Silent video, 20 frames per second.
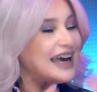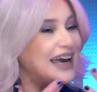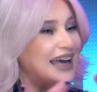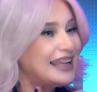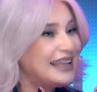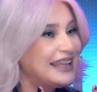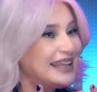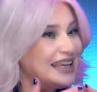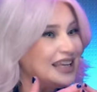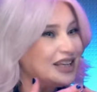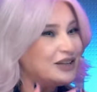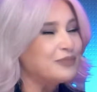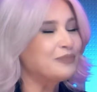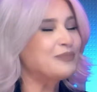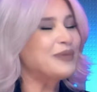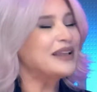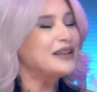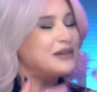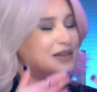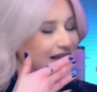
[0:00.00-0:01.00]
لخليك
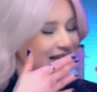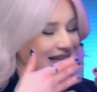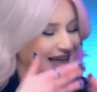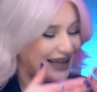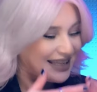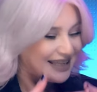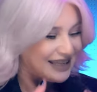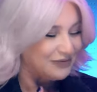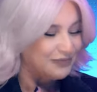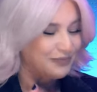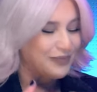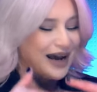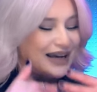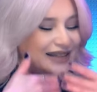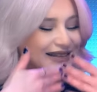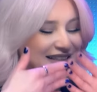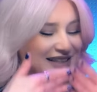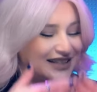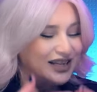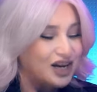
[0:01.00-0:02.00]
ب... خليت
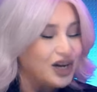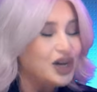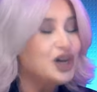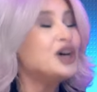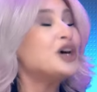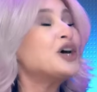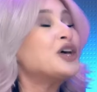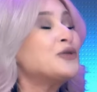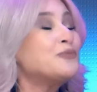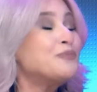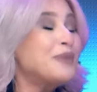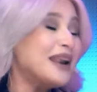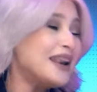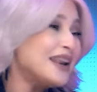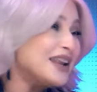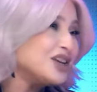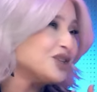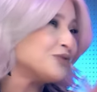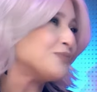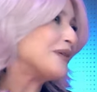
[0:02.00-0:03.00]
بعدين
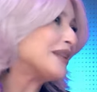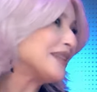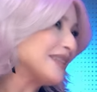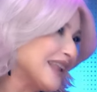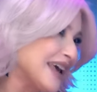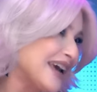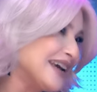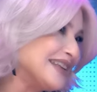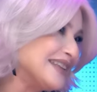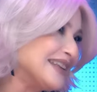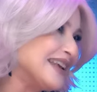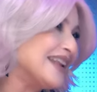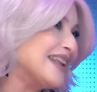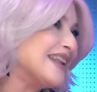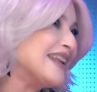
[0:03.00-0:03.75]
تبلش باللاين